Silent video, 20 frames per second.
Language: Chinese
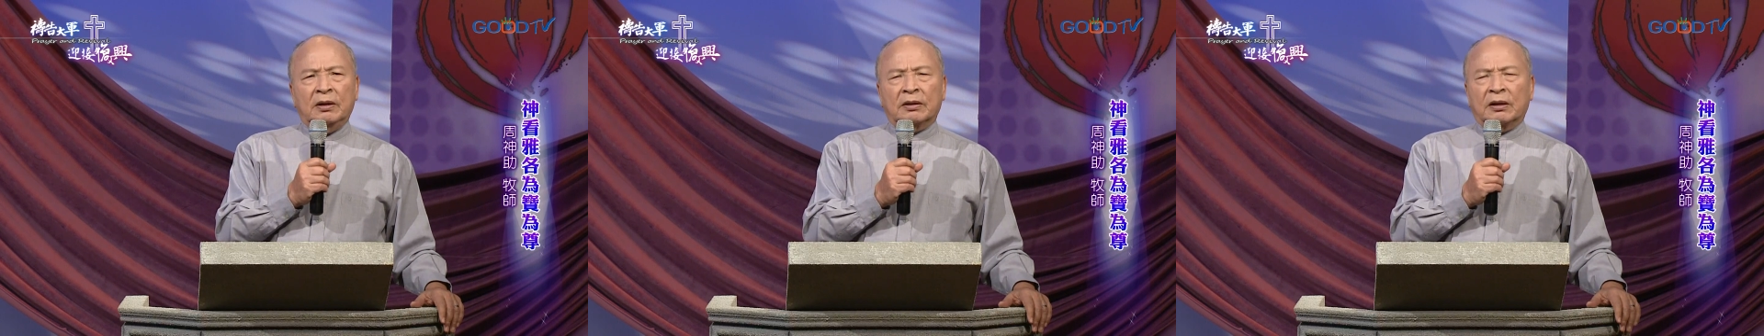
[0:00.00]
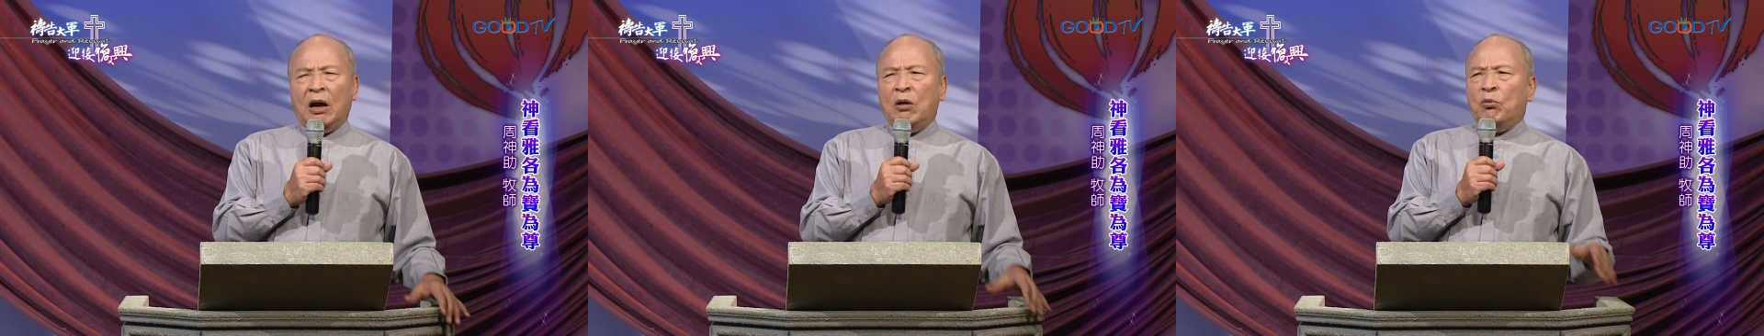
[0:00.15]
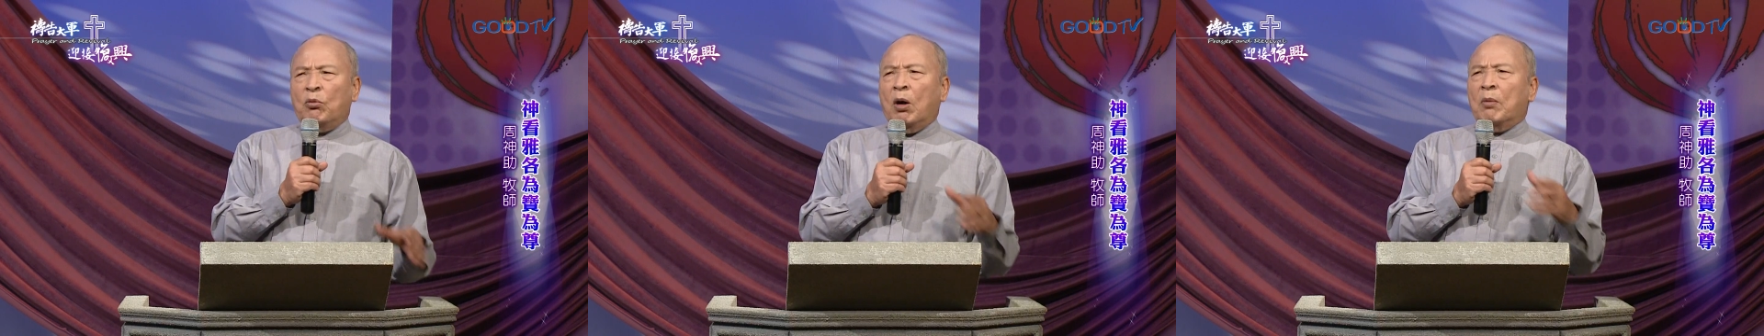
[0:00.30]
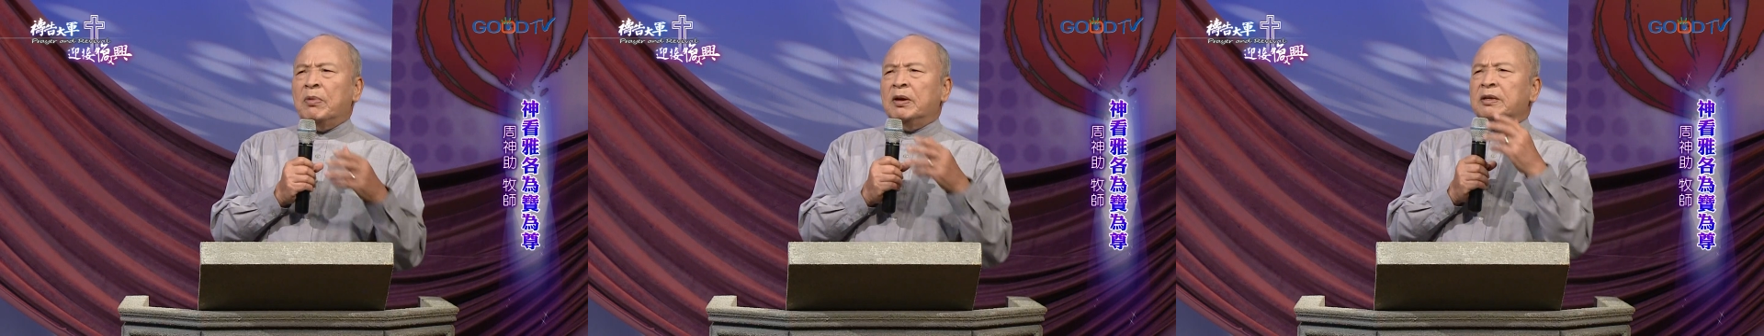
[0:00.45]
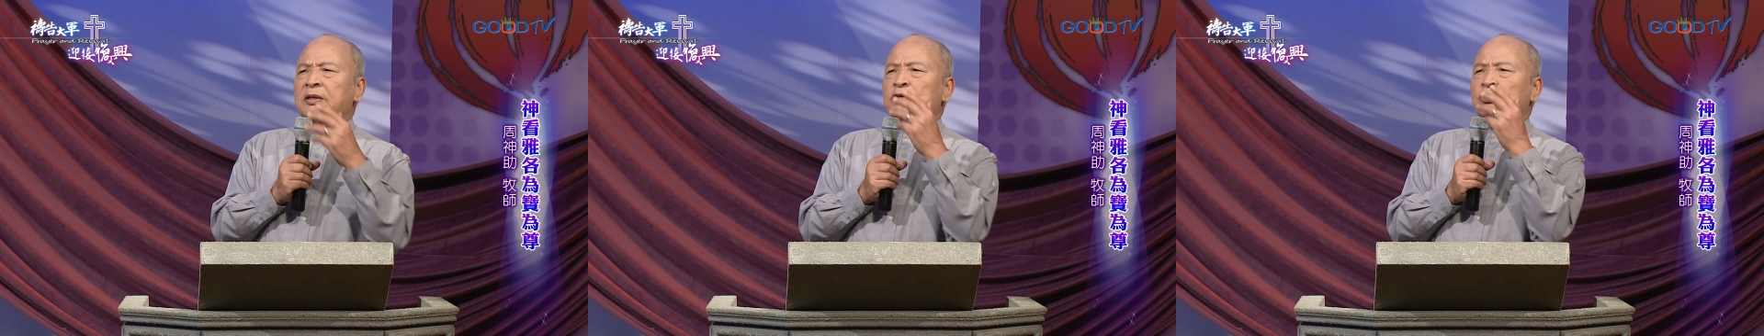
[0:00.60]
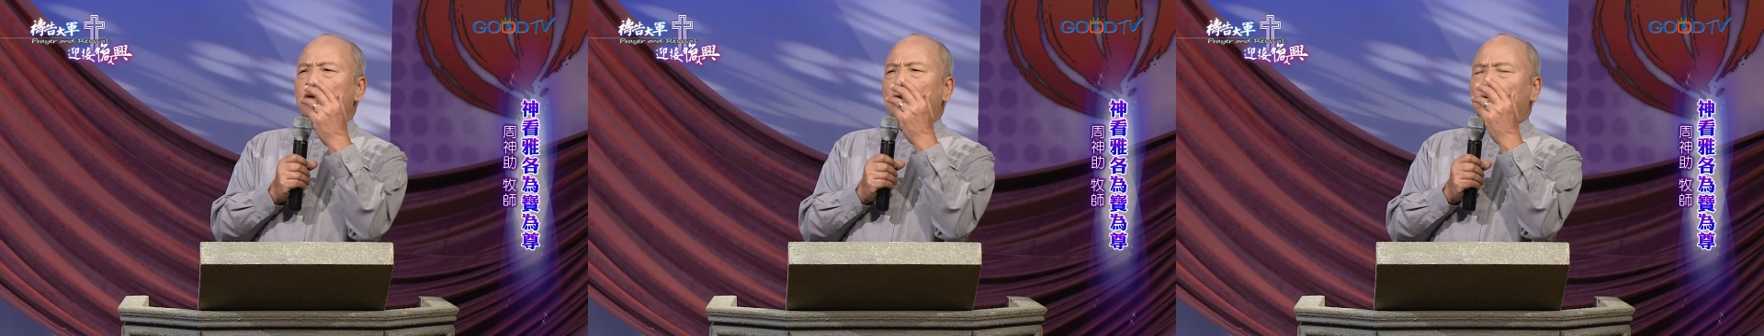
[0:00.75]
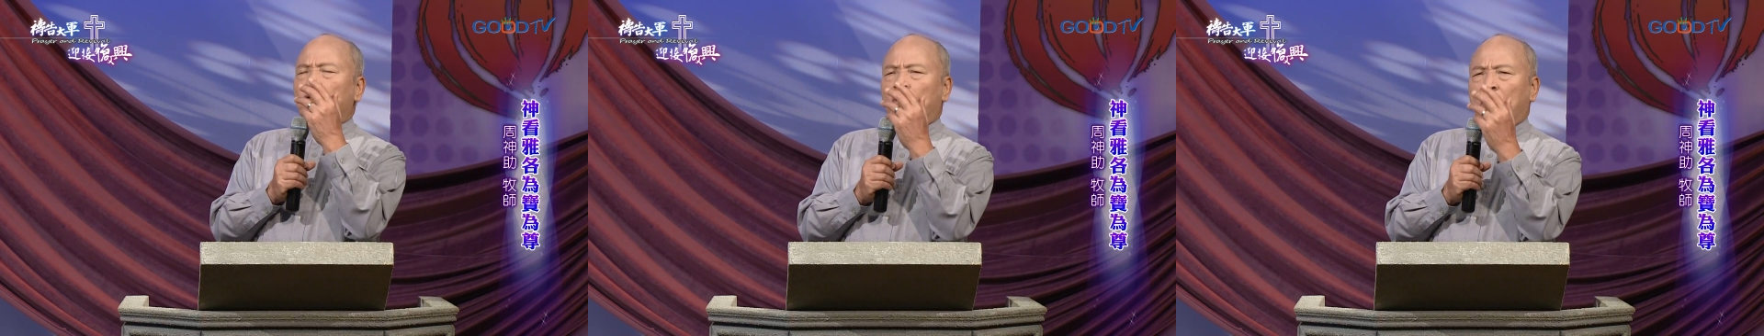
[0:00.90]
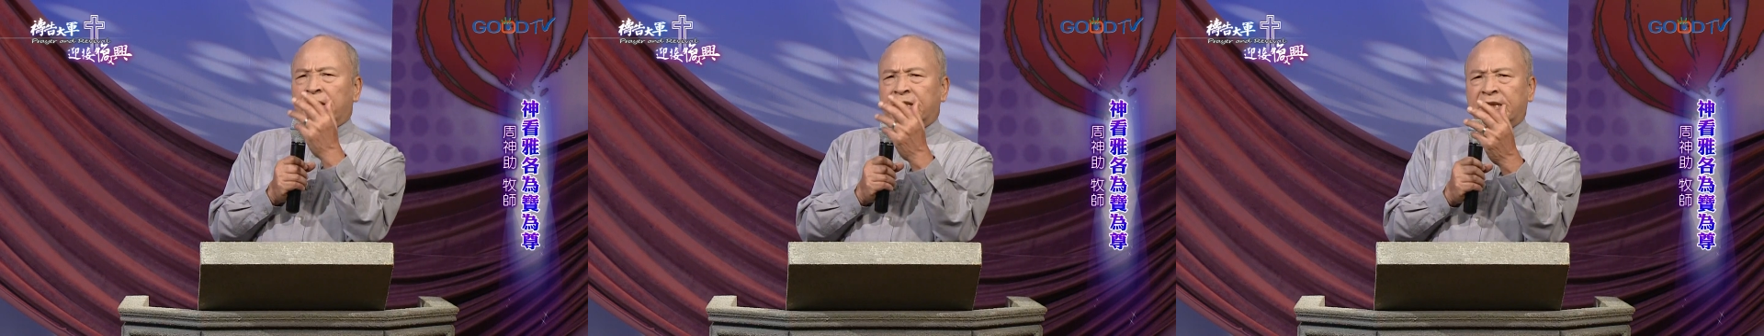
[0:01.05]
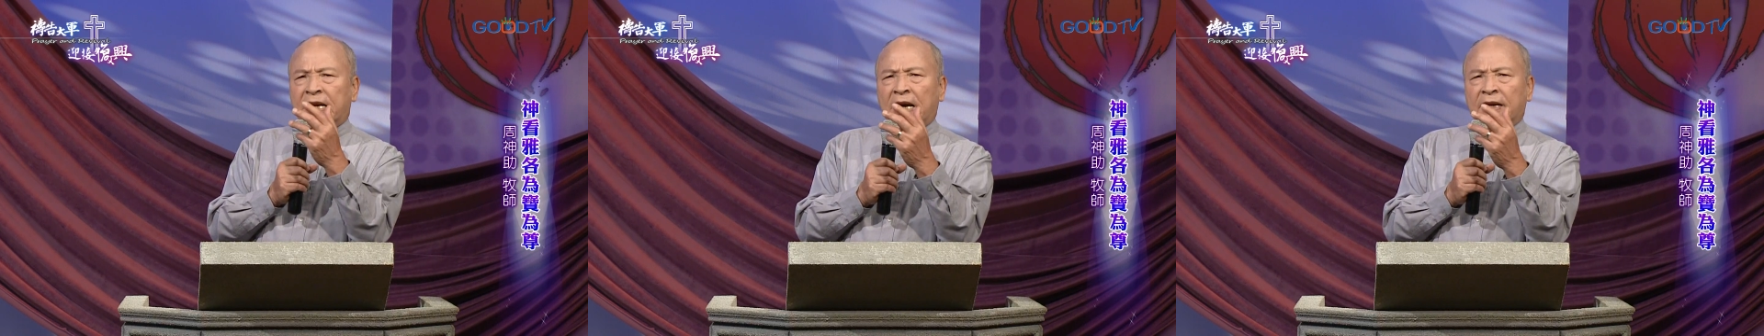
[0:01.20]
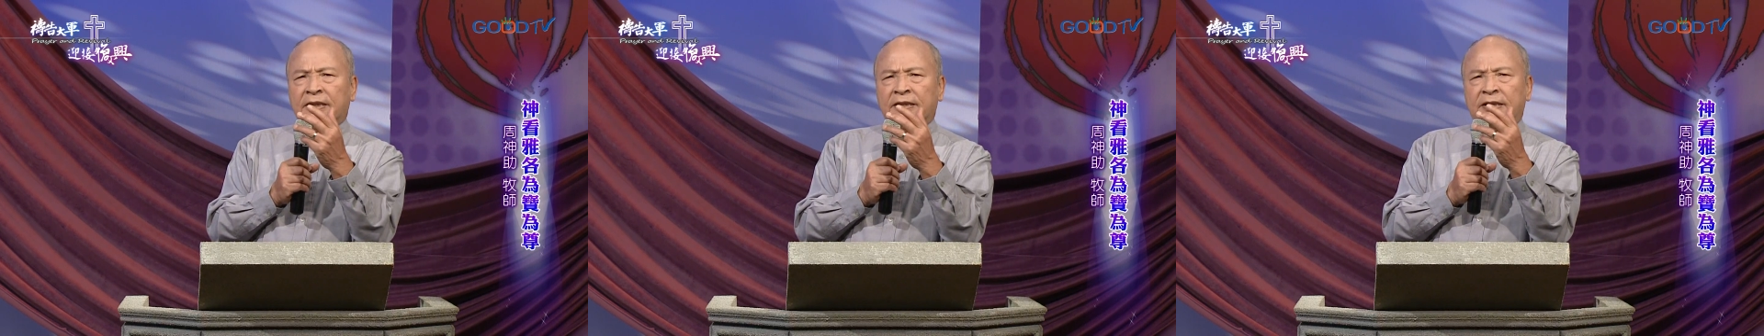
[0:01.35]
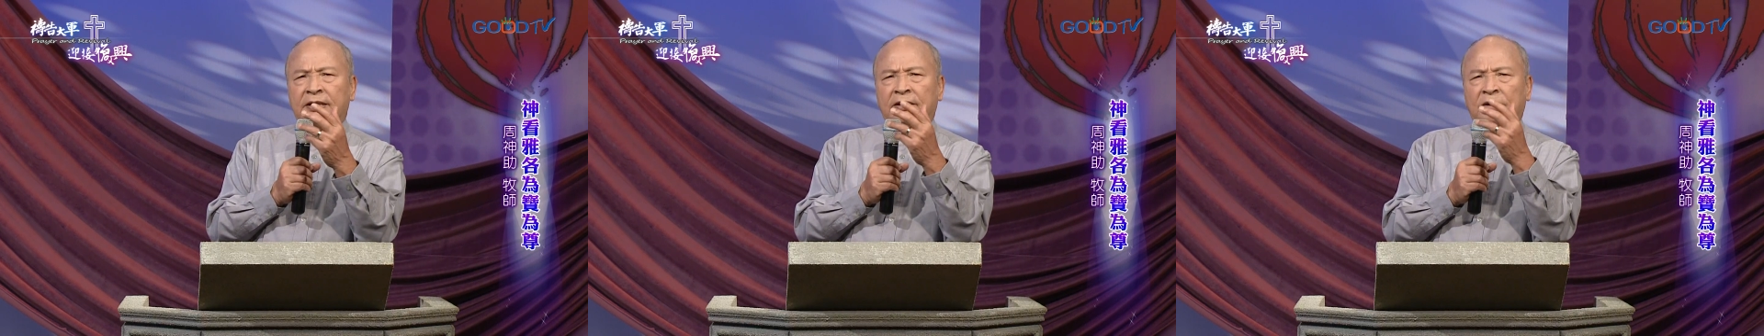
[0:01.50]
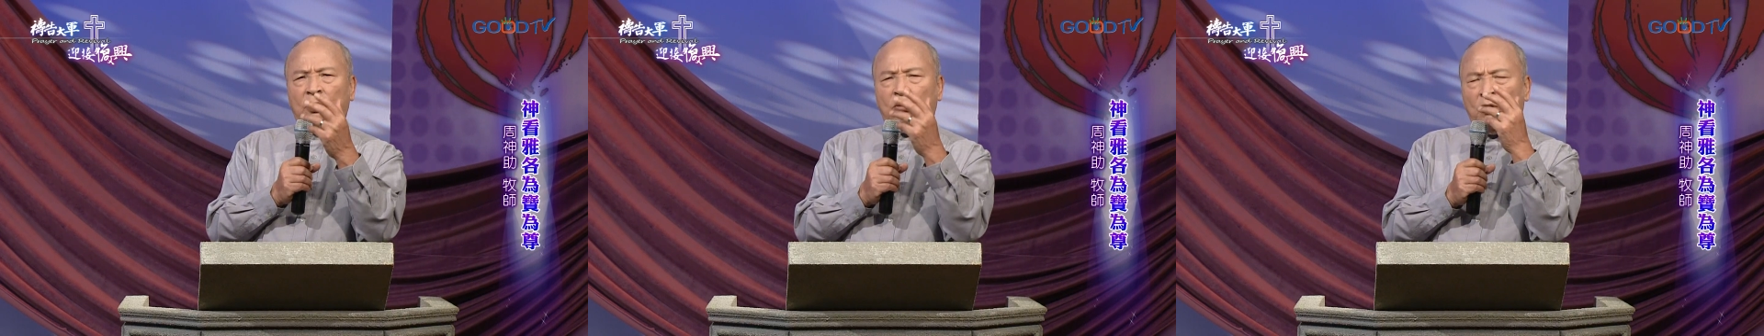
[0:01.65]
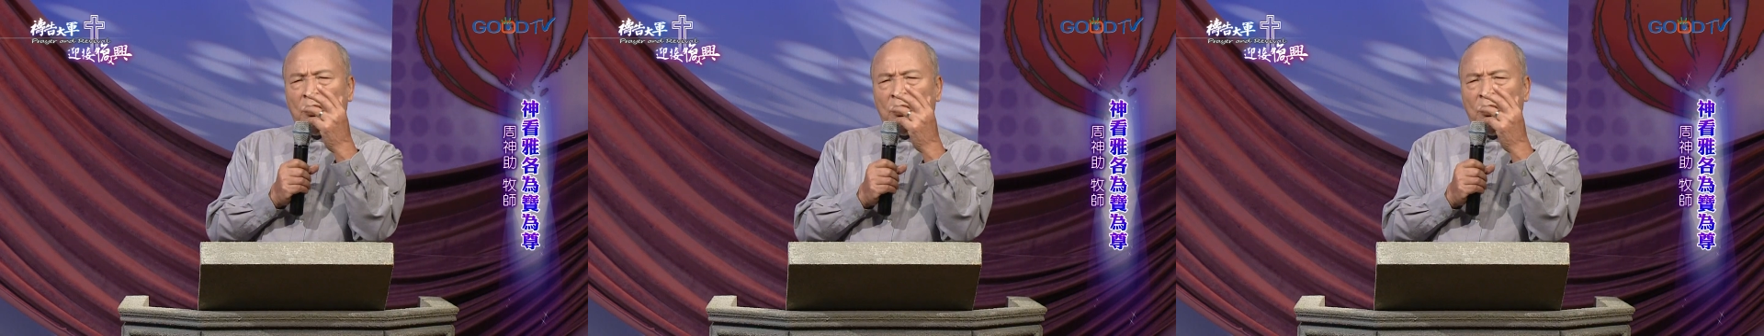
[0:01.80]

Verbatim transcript: 当我们说我相信，